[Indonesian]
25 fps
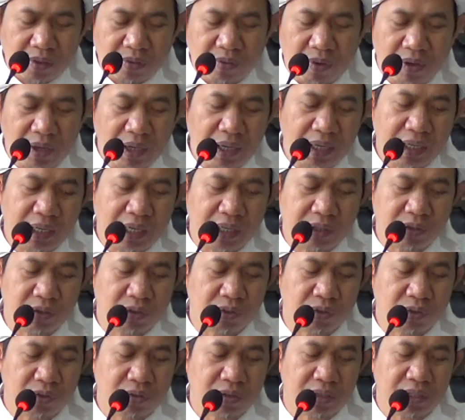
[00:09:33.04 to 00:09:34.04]
Wala
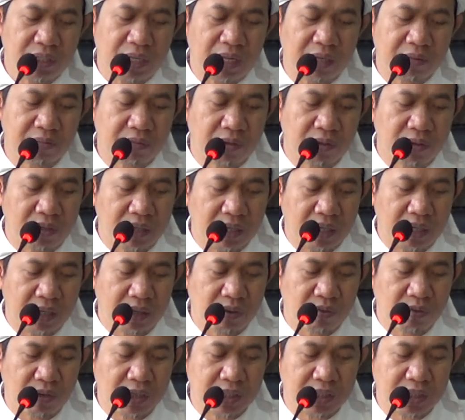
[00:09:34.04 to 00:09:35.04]
yajuzu tidak
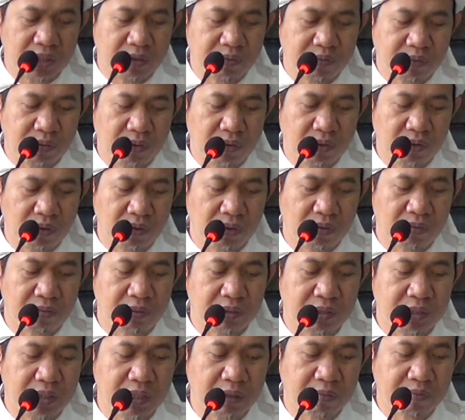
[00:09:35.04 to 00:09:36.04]
boleh wasfuhu
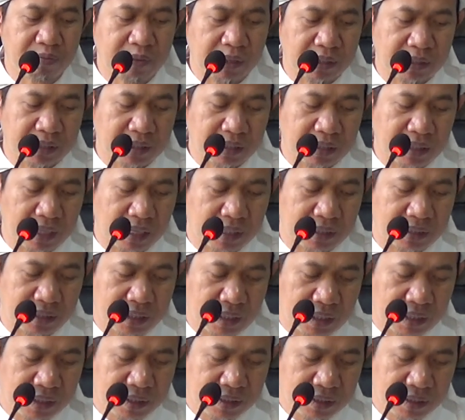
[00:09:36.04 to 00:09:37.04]

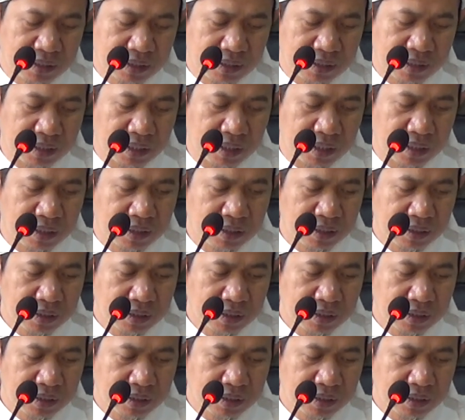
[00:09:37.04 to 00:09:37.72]
mensifatkannya ya